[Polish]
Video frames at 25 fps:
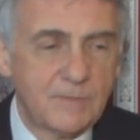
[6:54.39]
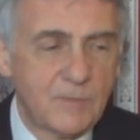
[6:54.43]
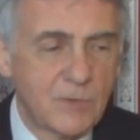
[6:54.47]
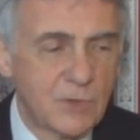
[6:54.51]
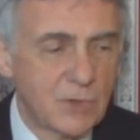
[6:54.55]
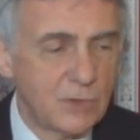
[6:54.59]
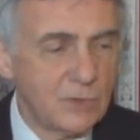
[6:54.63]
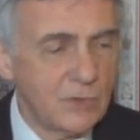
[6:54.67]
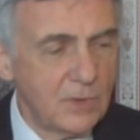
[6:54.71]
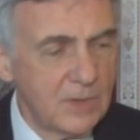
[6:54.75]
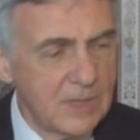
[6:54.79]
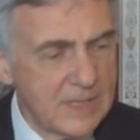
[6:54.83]

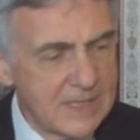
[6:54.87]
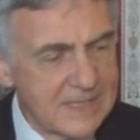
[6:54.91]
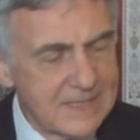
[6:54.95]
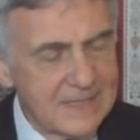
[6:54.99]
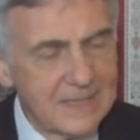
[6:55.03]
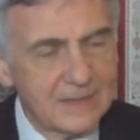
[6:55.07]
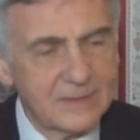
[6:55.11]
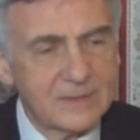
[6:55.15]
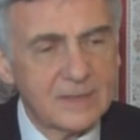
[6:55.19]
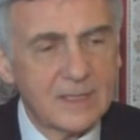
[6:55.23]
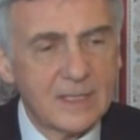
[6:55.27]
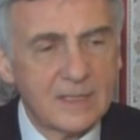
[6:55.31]
co to jest
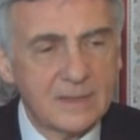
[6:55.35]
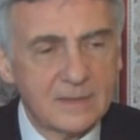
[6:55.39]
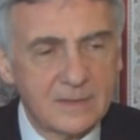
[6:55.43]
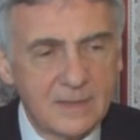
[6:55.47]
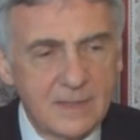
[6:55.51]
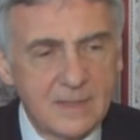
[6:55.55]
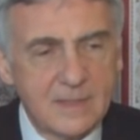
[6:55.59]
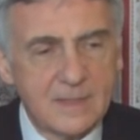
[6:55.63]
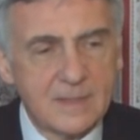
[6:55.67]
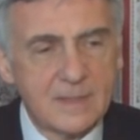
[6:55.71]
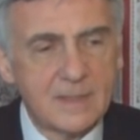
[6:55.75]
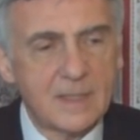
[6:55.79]
za
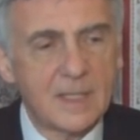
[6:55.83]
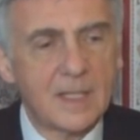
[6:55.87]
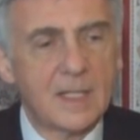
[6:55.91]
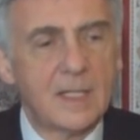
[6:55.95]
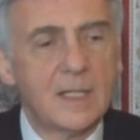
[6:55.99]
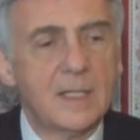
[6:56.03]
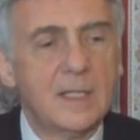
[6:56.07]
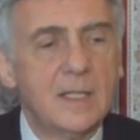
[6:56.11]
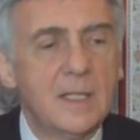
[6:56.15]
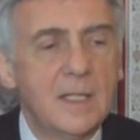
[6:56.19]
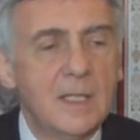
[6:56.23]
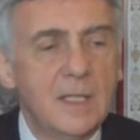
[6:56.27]

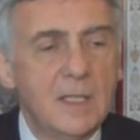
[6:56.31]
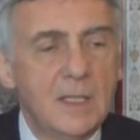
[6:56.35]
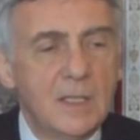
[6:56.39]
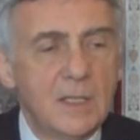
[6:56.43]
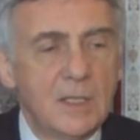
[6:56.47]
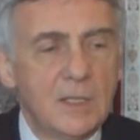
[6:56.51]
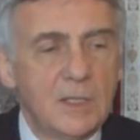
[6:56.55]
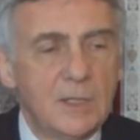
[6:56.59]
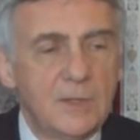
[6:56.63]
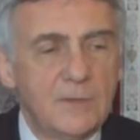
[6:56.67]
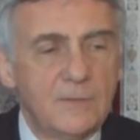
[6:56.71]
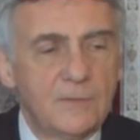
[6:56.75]
tradycja,
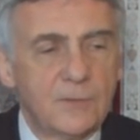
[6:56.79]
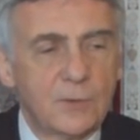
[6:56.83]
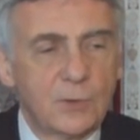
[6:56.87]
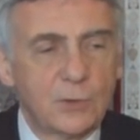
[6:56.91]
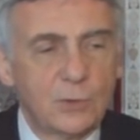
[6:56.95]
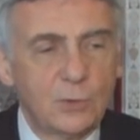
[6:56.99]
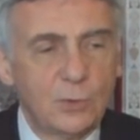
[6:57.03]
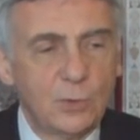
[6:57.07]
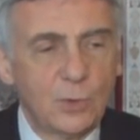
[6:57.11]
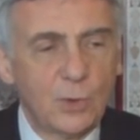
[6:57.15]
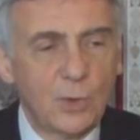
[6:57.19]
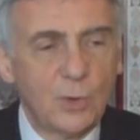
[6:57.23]
w
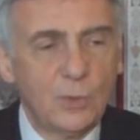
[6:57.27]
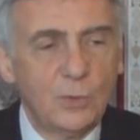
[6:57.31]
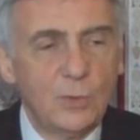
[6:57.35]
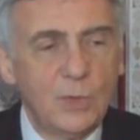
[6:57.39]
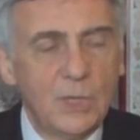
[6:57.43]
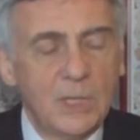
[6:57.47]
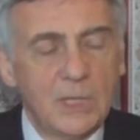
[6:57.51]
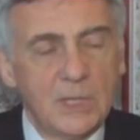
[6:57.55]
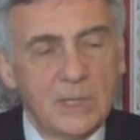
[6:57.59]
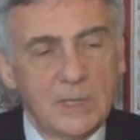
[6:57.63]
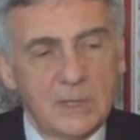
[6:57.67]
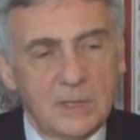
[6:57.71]
którą